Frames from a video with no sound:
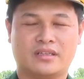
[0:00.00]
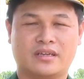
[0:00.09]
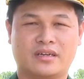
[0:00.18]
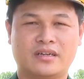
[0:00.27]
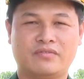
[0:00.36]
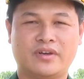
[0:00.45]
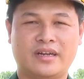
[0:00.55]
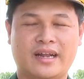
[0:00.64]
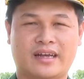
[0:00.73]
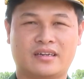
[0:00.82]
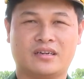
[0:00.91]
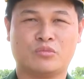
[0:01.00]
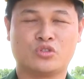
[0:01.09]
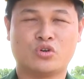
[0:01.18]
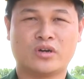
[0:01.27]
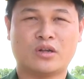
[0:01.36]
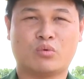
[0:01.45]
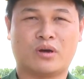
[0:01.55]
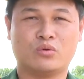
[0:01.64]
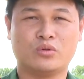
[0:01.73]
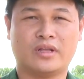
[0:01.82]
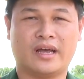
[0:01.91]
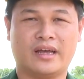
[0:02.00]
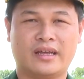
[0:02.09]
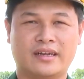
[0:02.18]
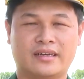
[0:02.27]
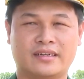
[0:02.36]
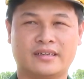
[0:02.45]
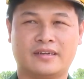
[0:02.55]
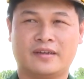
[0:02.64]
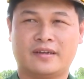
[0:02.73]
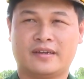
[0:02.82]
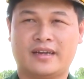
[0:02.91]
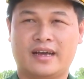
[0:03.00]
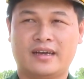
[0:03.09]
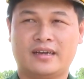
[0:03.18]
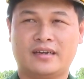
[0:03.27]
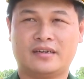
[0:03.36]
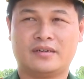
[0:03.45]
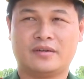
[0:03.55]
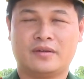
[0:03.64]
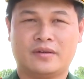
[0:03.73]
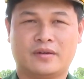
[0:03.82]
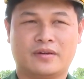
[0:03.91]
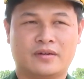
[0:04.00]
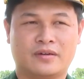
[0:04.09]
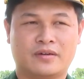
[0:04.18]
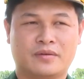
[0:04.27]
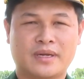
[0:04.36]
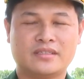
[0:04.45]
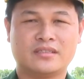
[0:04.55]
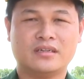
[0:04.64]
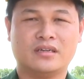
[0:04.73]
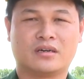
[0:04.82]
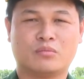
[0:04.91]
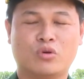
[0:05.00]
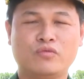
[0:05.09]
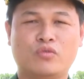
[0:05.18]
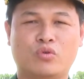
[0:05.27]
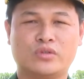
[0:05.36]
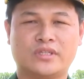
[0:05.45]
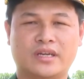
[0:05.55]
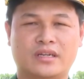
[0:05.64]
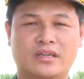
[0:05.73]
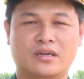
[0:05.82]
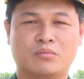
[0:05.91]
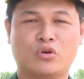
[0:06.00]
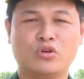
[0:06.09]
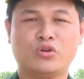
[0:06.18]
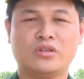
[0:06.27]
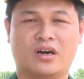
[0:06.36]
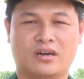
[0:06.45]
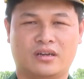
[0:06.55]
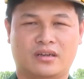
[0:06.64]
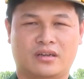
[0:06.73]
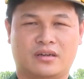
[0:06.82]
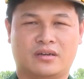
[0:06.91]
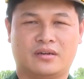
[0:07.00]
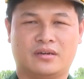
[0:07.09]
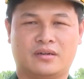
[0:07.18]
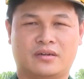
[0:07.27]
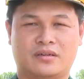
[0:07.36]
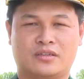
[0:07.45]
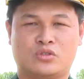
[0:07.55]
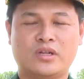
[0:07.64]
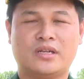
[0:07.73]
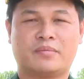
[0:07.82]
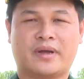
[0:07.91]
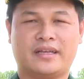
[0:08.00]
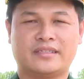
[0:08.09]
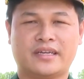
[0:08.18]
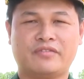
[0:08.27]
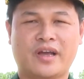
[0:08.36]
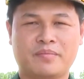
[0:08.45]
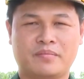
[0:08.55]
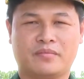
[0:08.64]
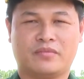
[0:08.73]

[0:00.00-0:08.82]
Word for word: thì đơn vị đã đạt được một số kết quả cụ thể, là đã uh, bắt giữ được bốn vụ trên bốn đối tượng uh, xuất nhập cảnh trái phép,